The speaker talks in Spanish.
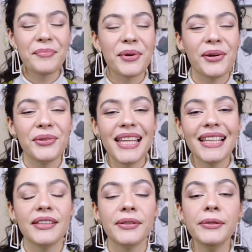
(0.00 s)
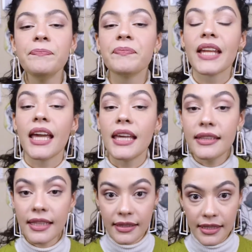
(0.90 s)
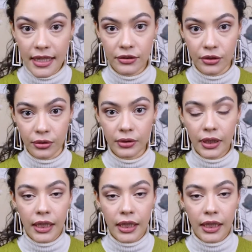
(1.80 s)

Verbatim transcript: Por lo tanto, entendiendo